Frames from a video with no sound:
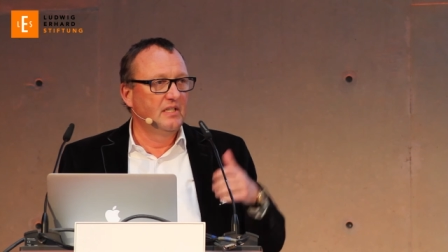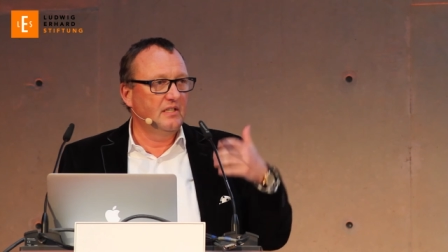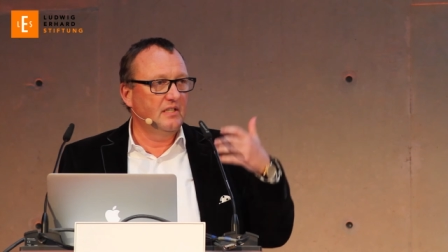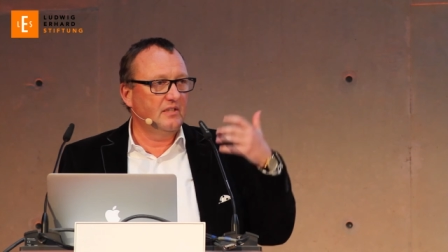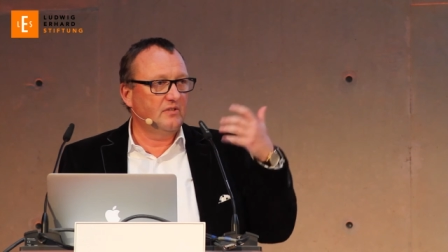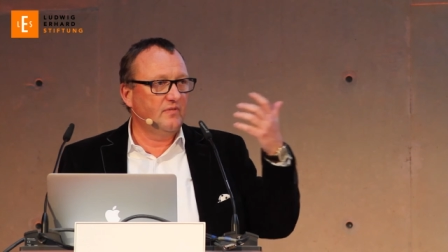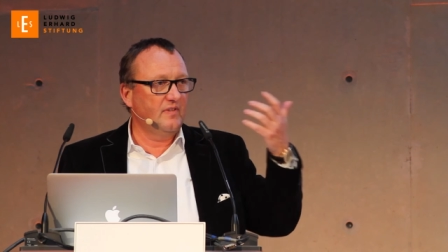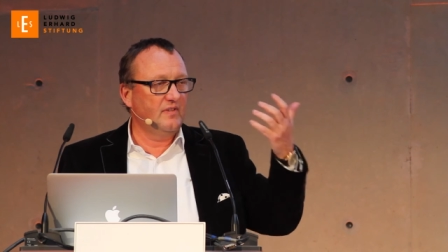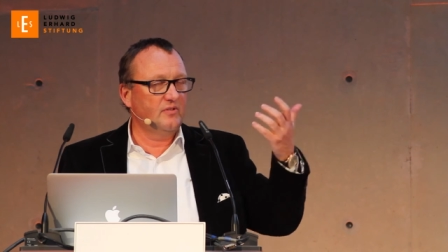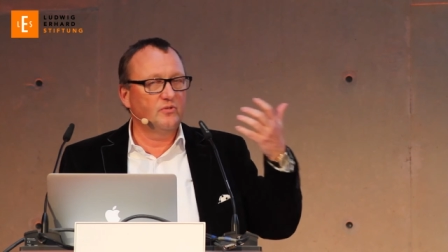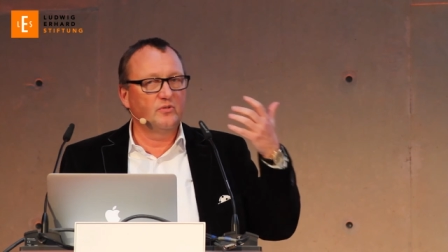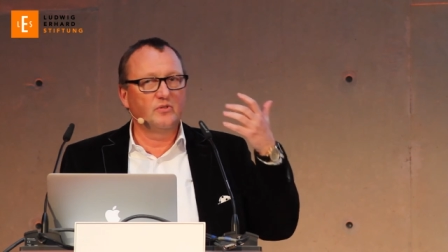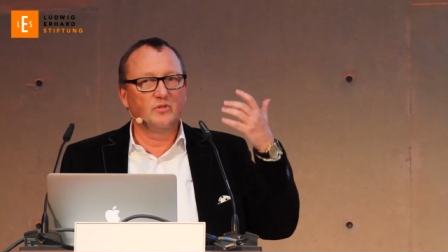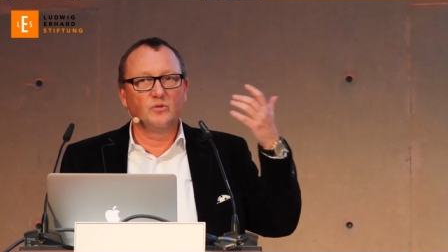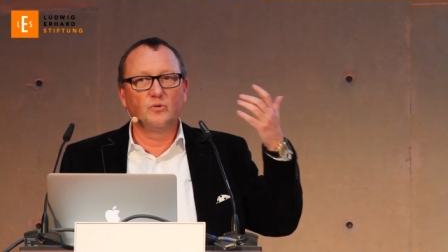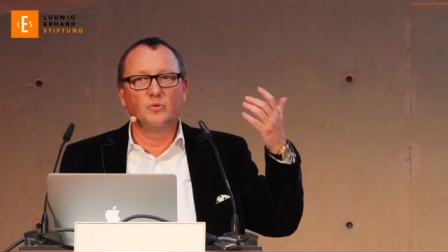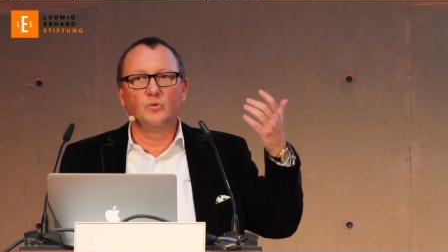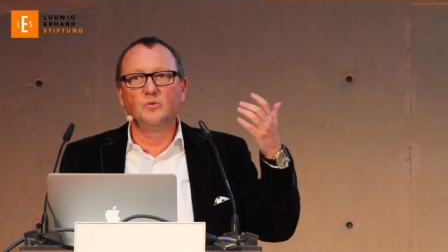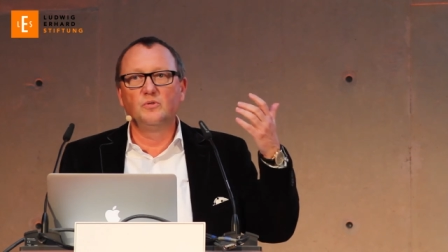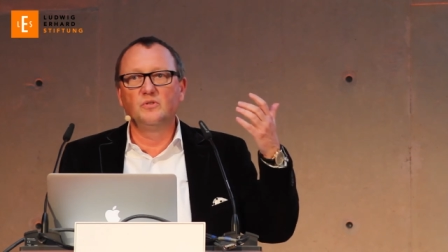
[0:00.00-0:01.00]
Das war so eine
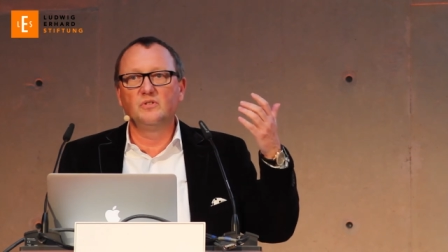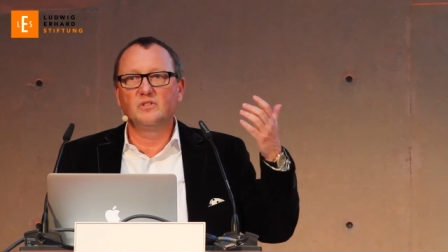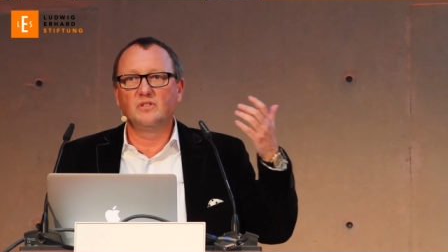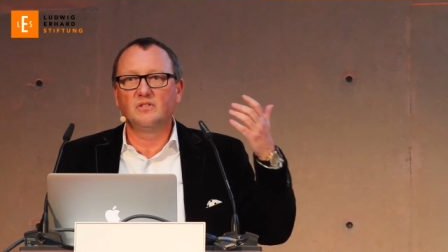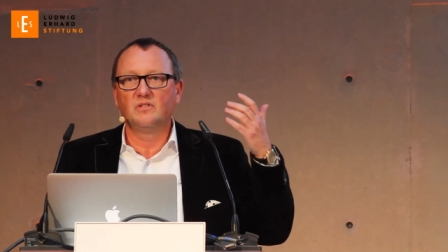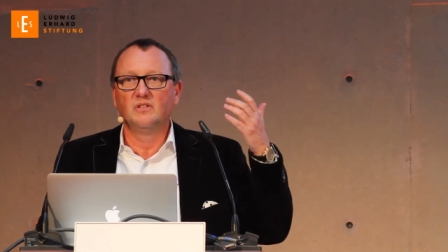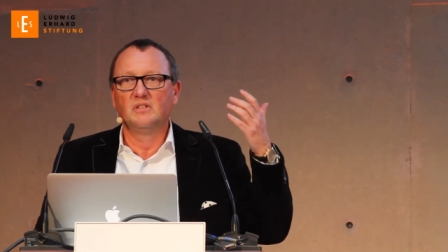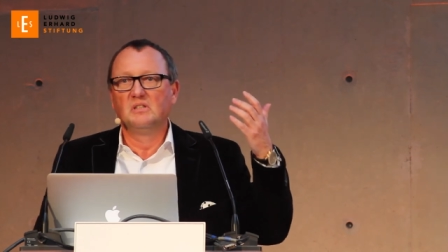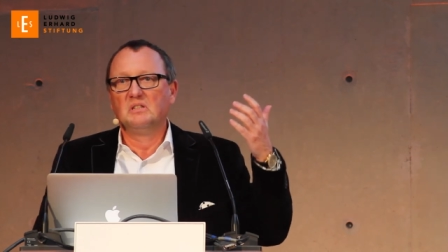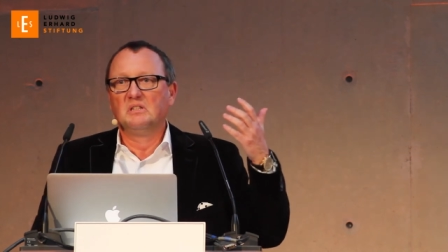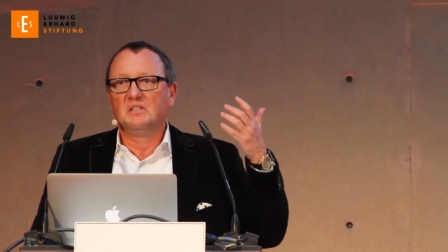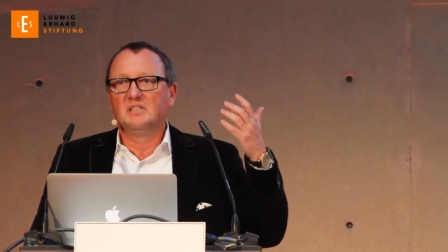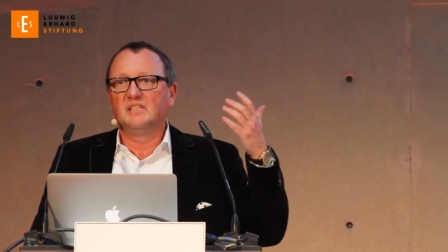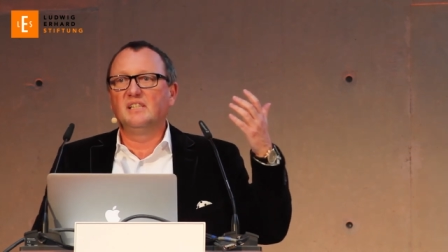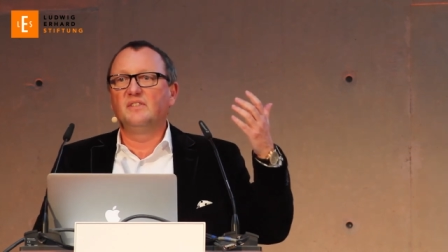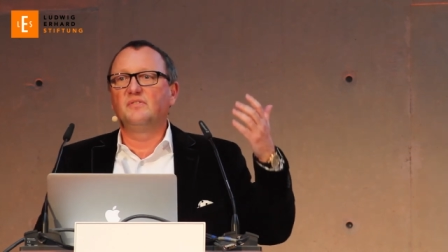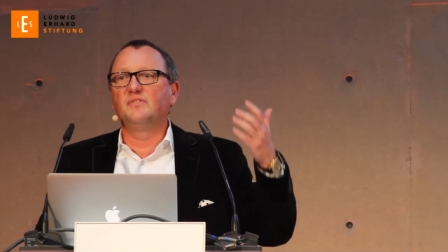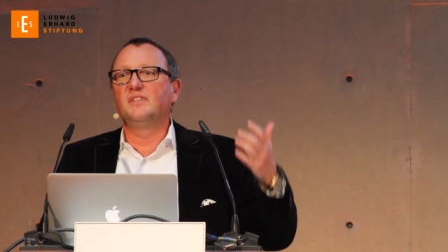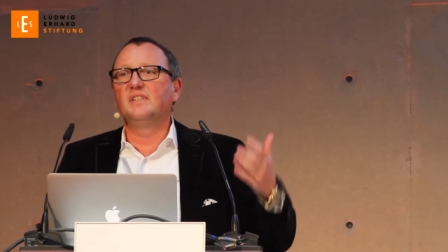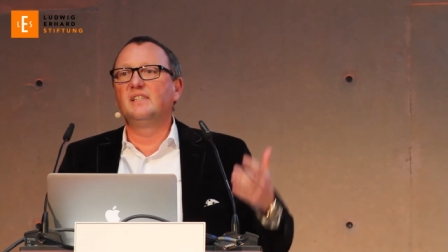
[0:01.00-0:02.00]

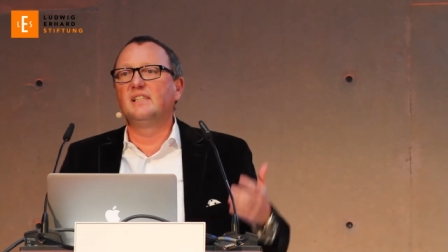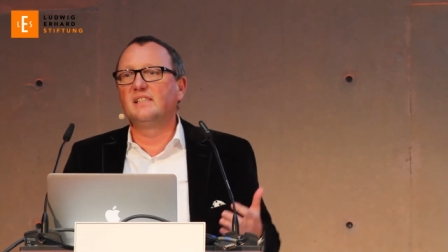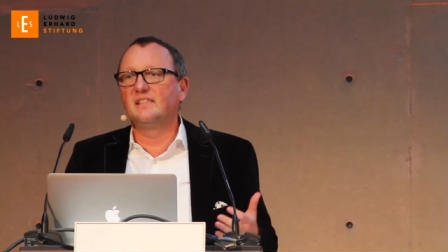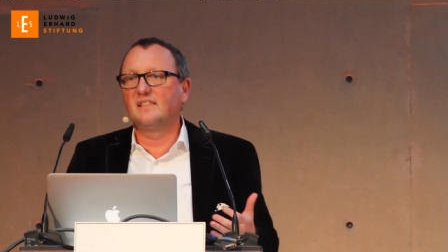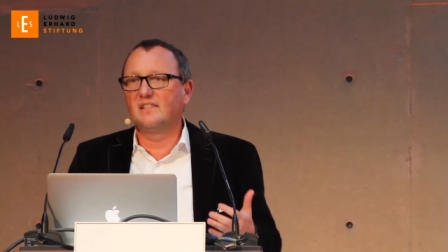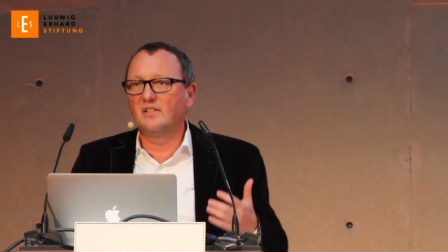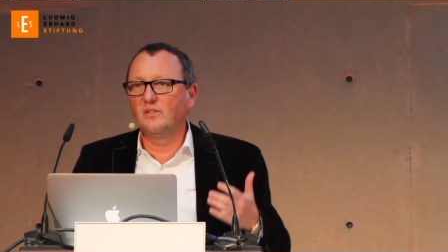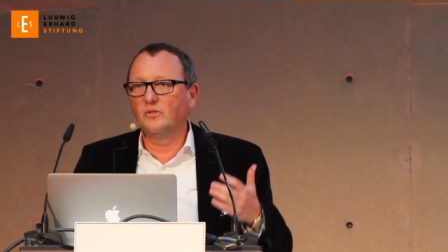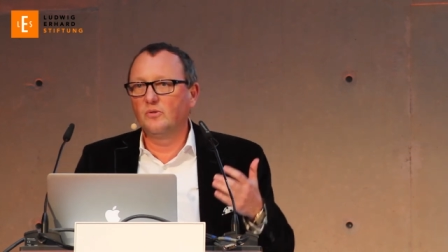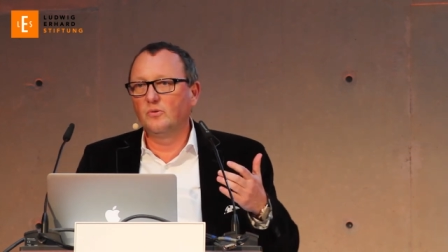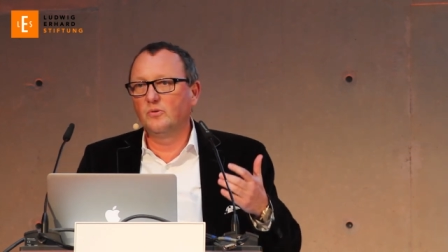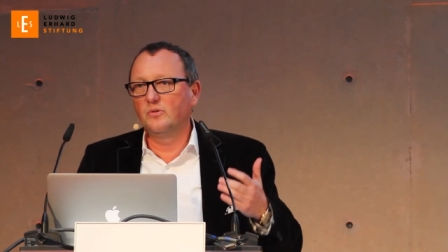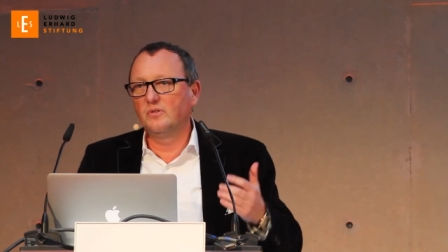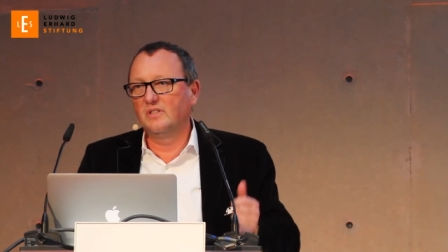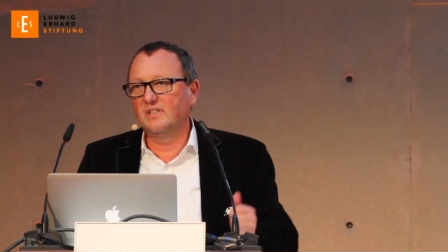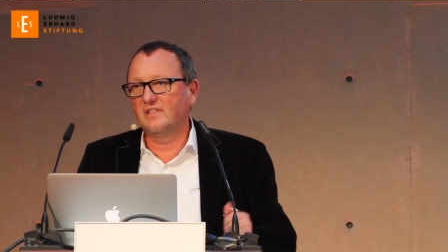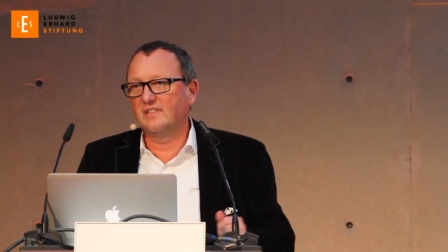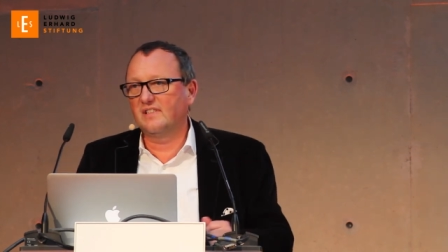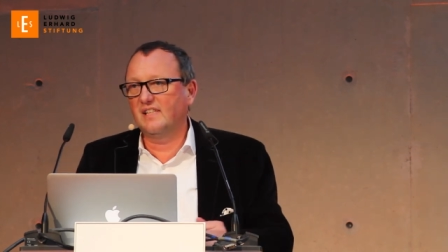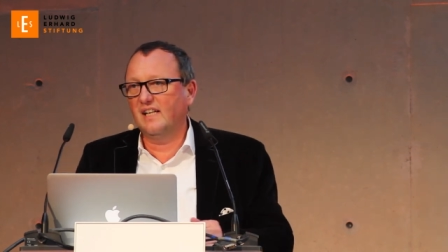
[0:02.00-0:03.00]

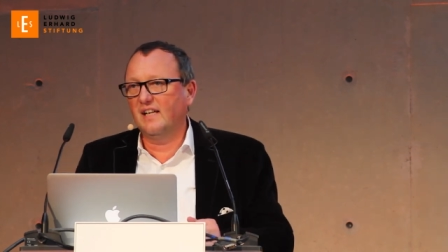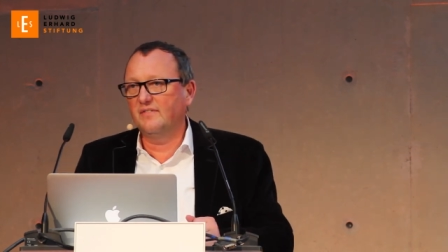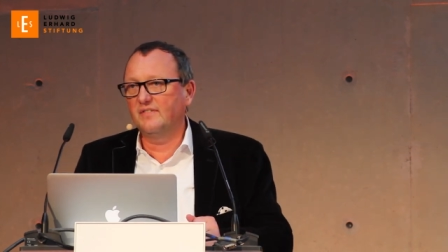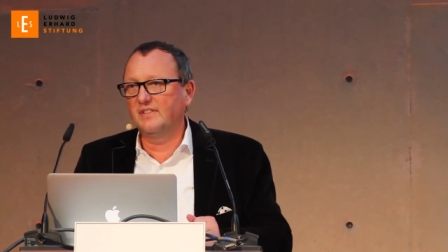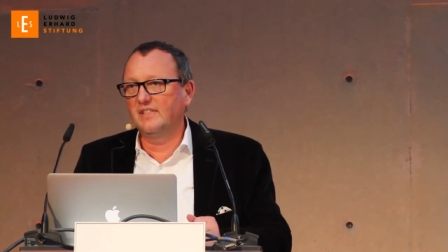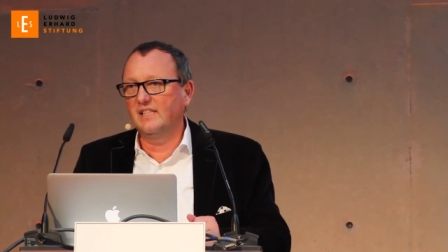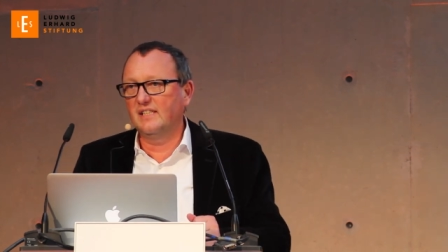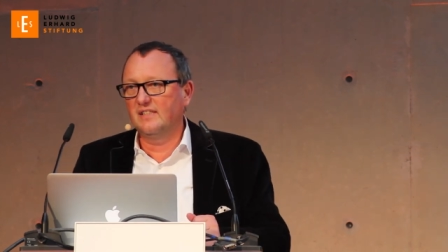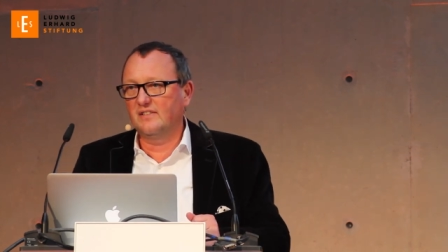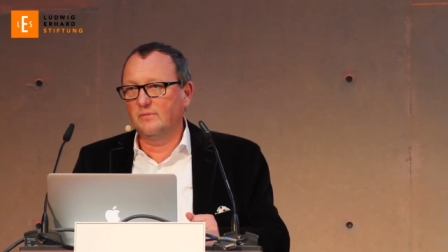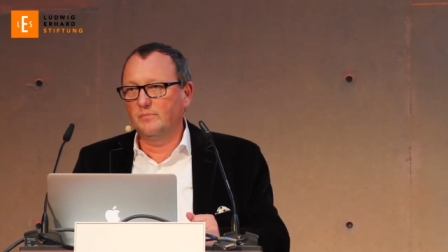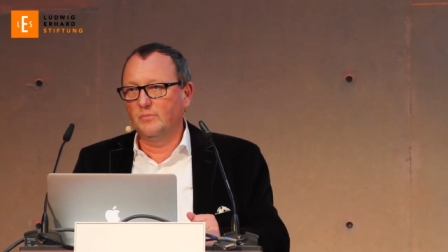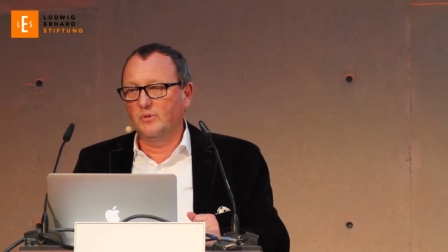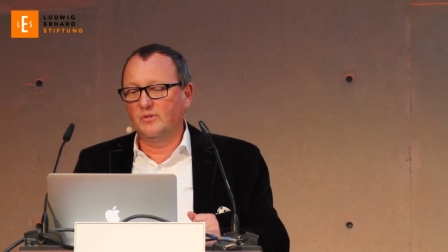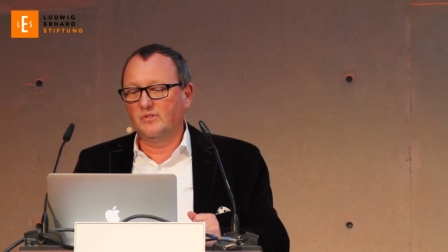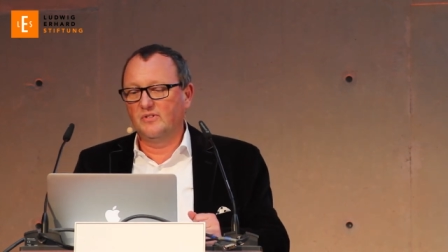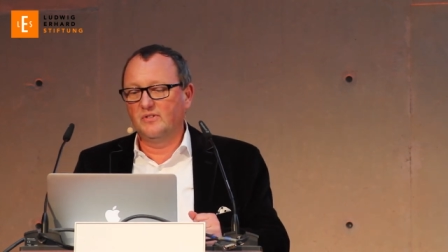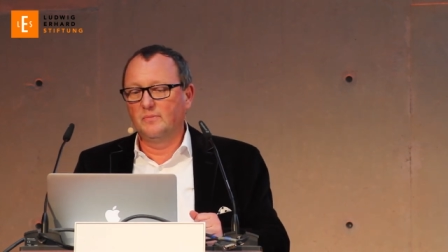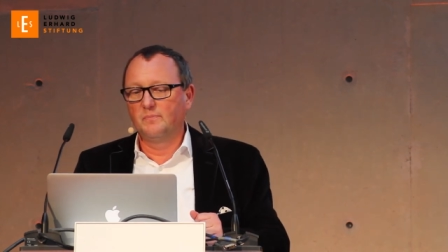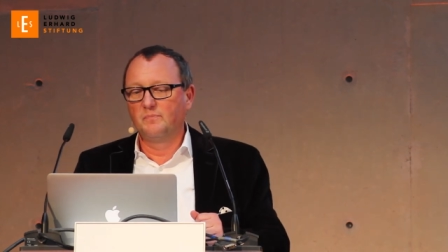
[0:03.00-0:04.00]
Grunddefinition des
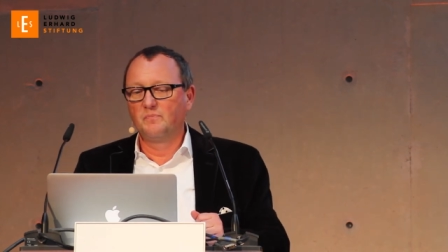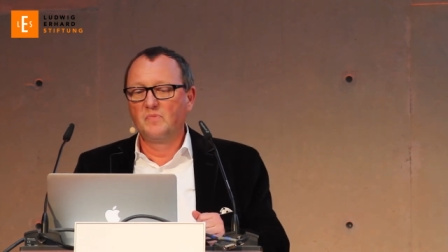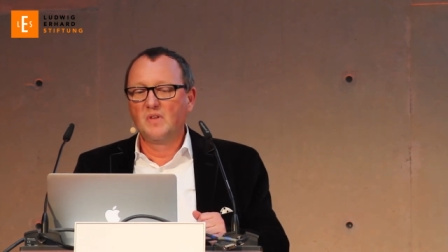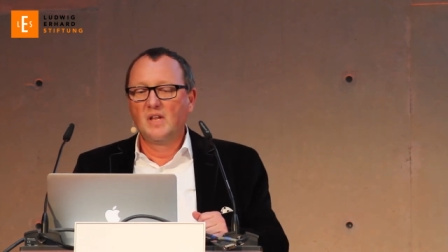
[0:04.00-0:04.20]
Darwinismus.